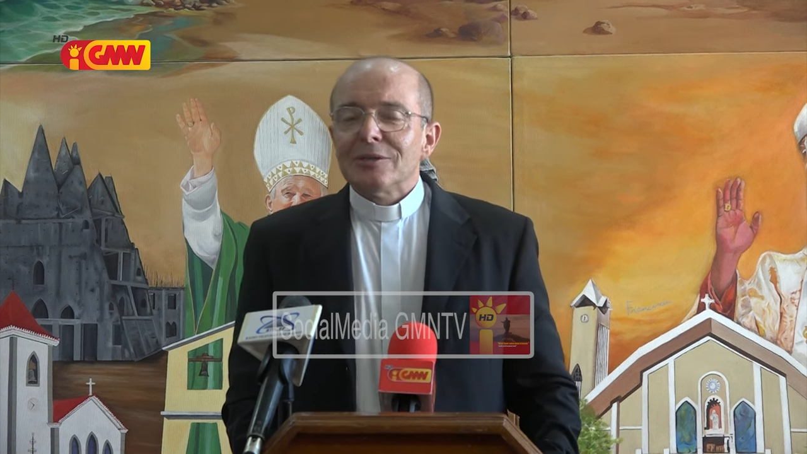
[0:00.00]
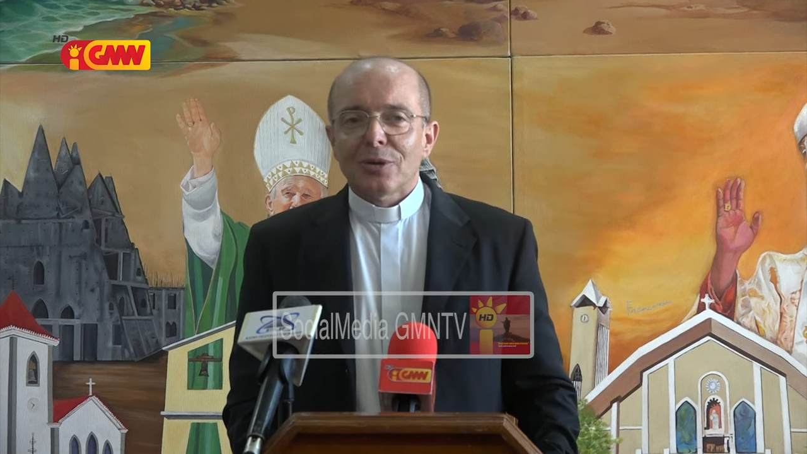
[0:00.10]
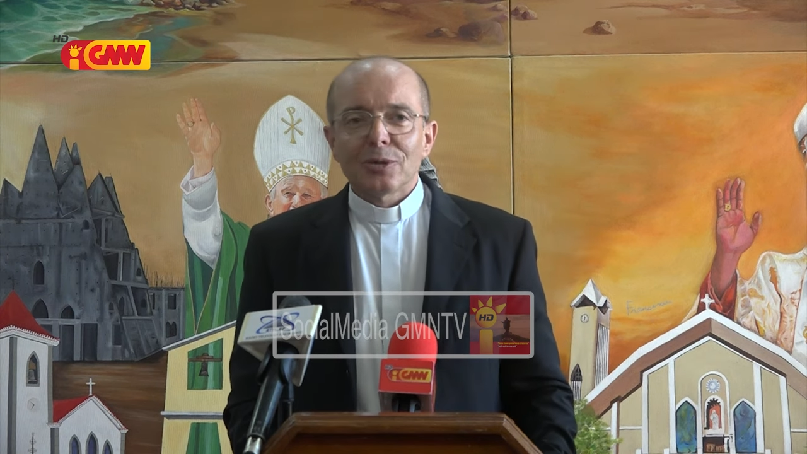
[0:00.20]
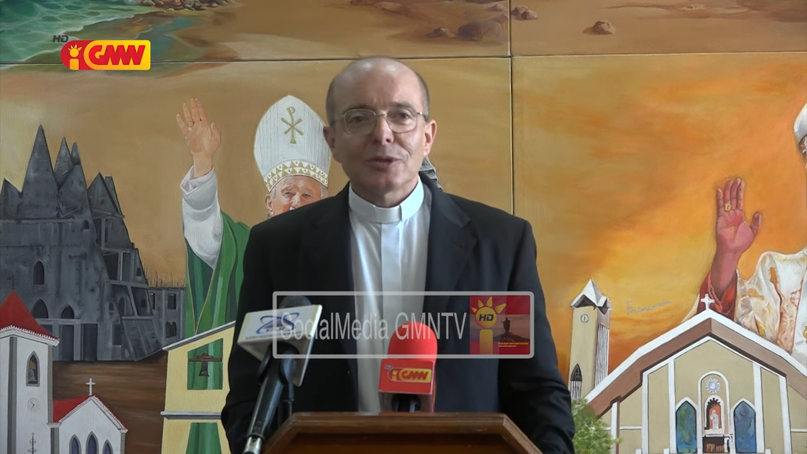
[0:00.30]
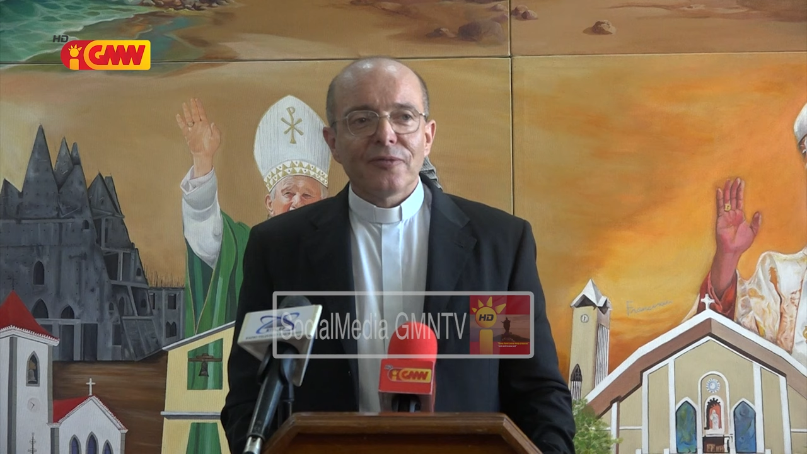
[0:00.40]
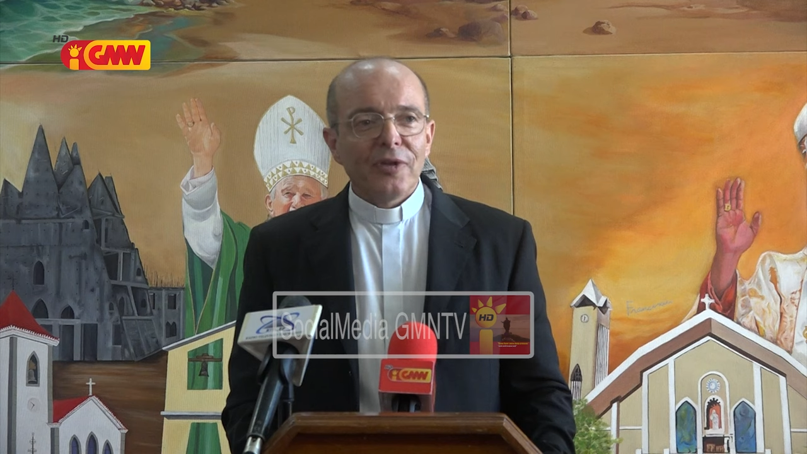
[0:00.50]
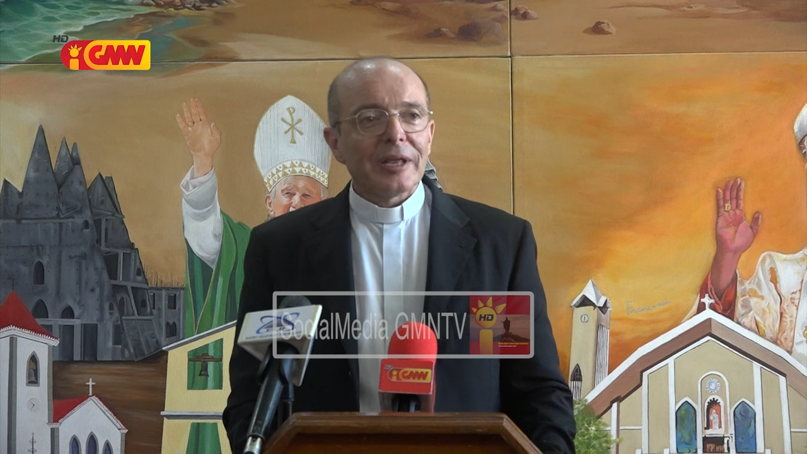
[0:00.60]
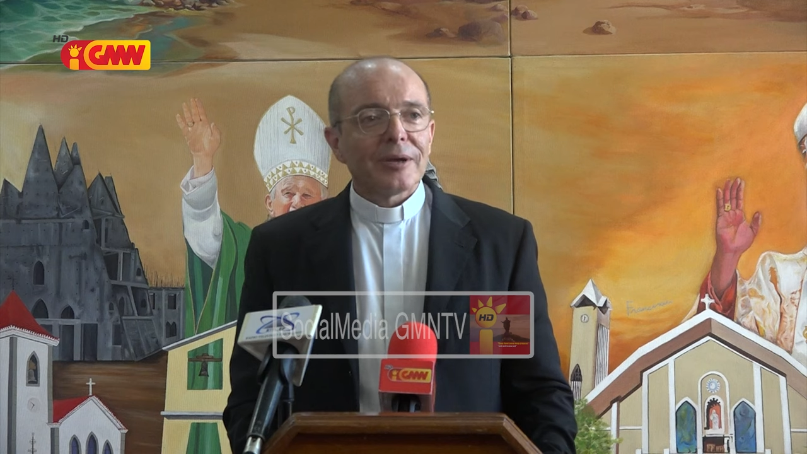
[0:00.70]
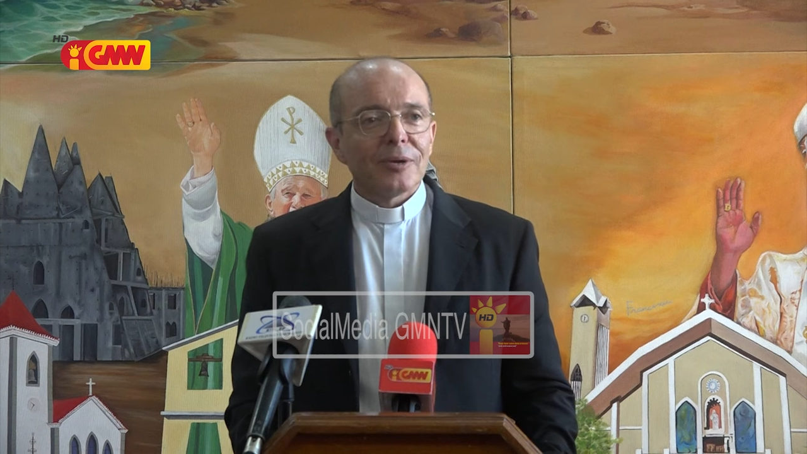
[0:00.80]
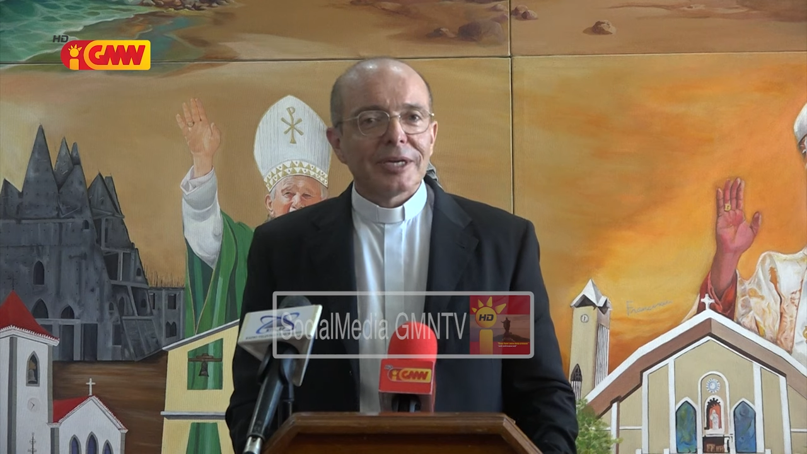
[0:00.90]
todos
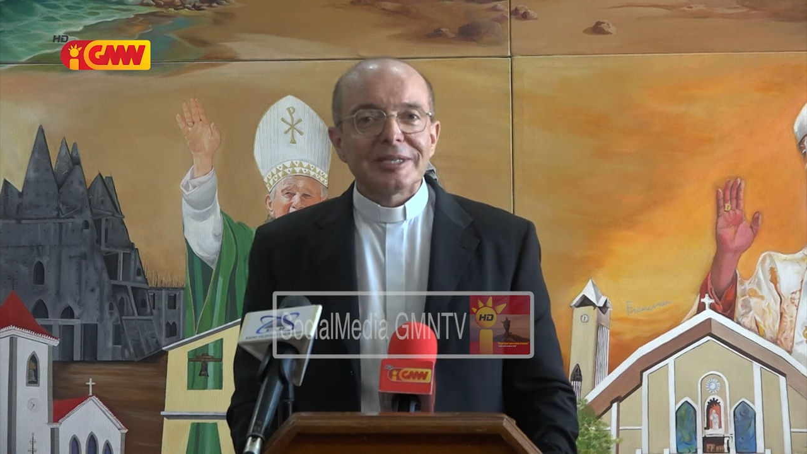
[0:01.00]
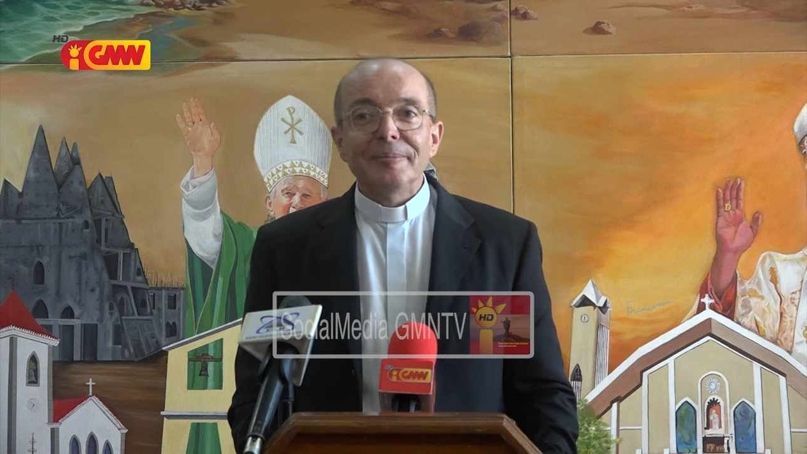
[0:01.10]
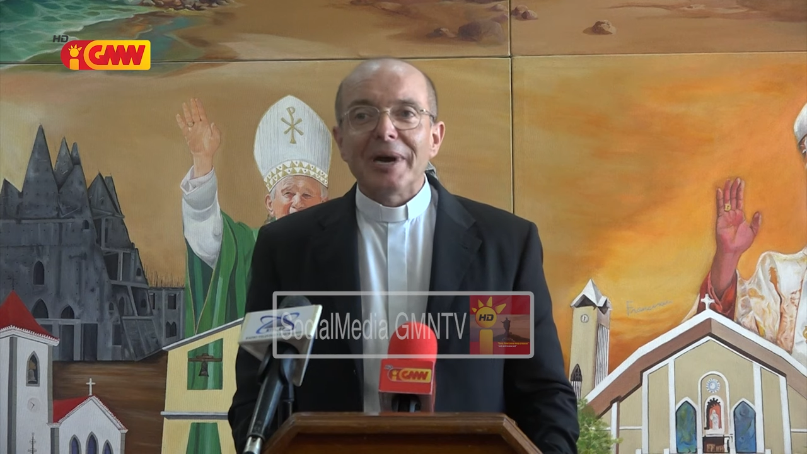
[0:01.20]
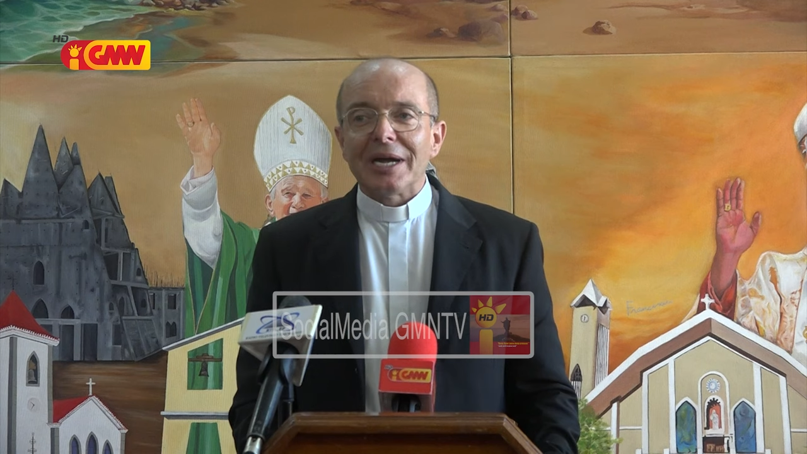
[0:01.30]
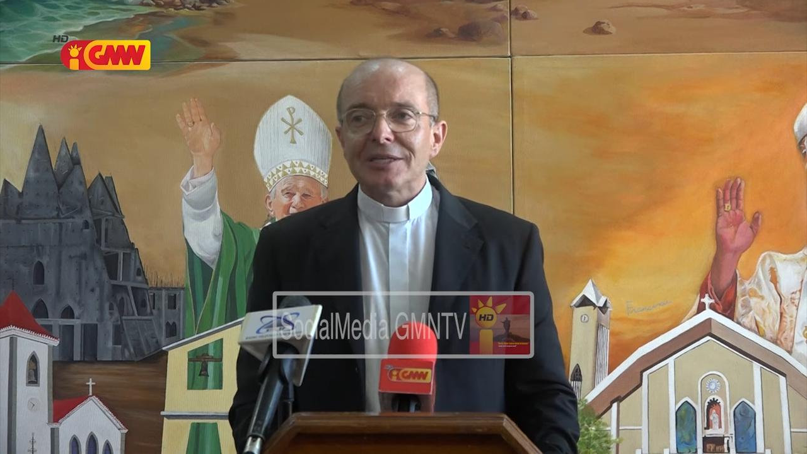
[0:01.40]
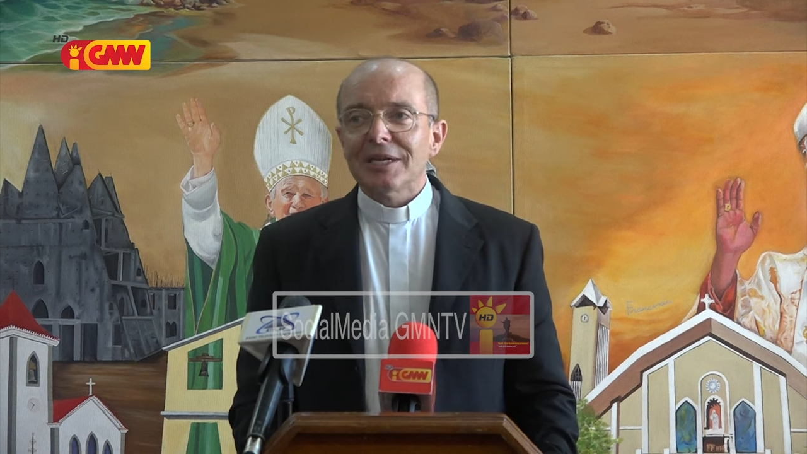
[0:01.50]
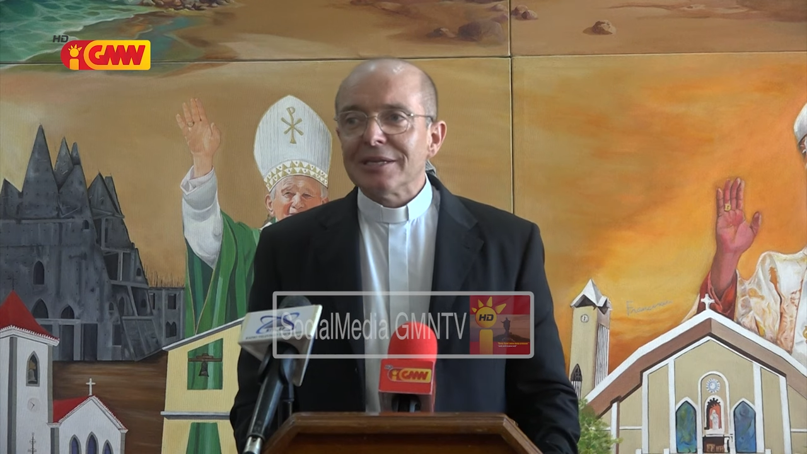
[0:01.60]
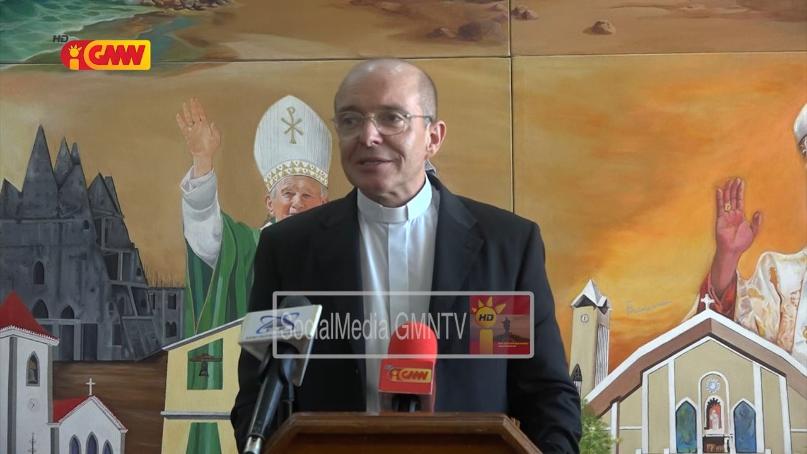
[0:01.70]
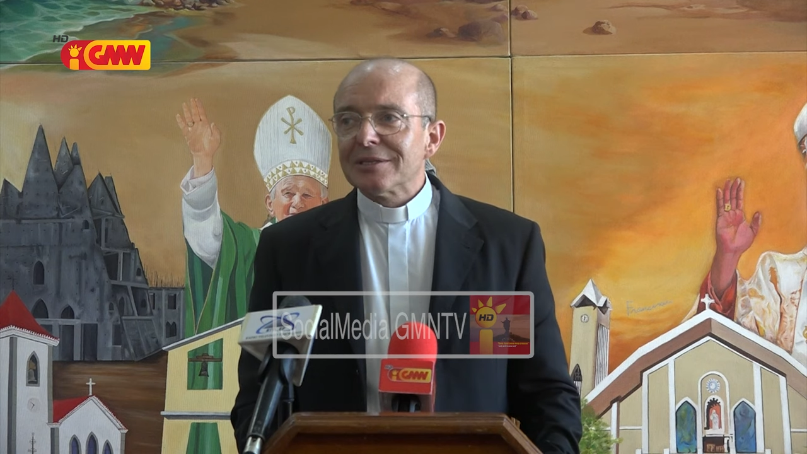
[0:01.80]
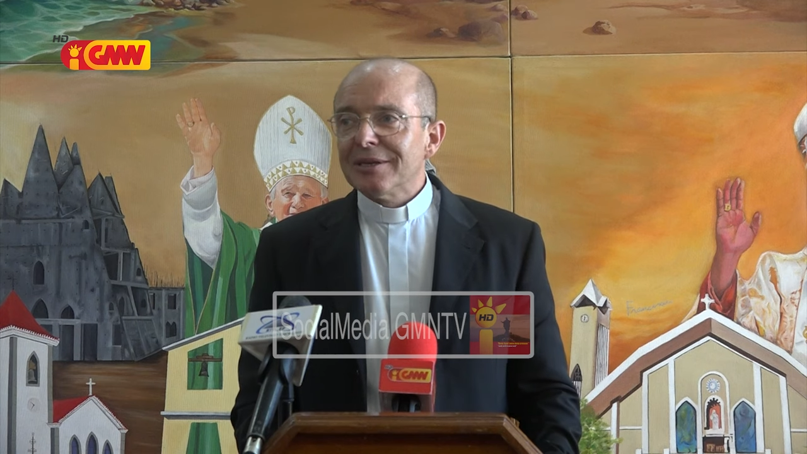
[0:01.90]
viram as
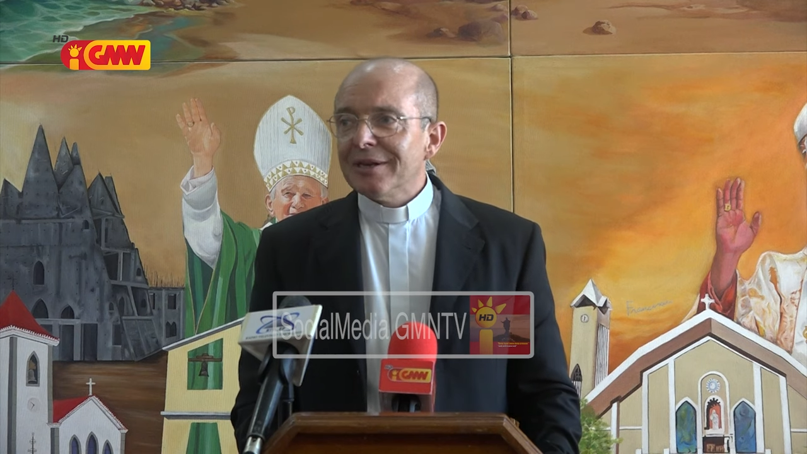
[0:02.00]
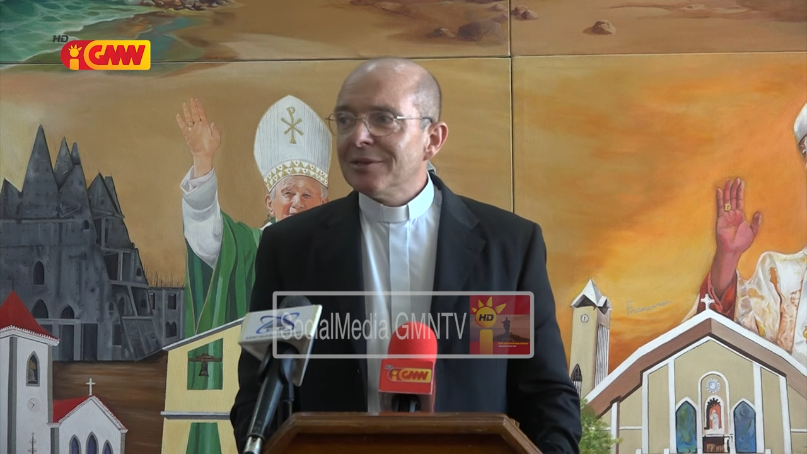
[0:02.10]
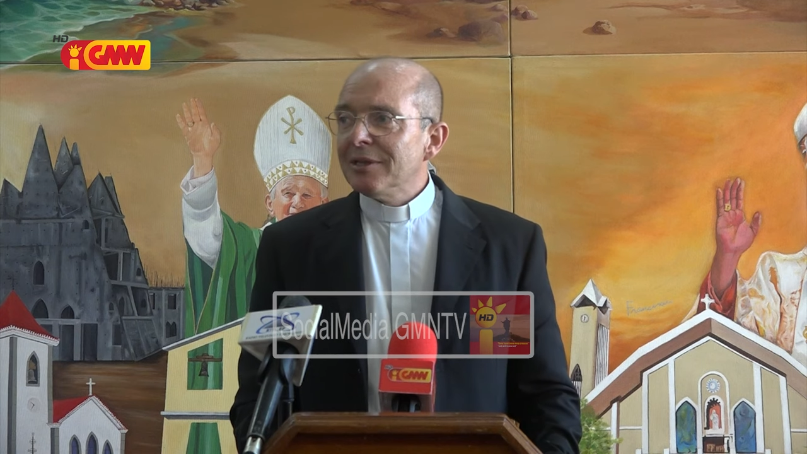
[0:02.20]
imagens né,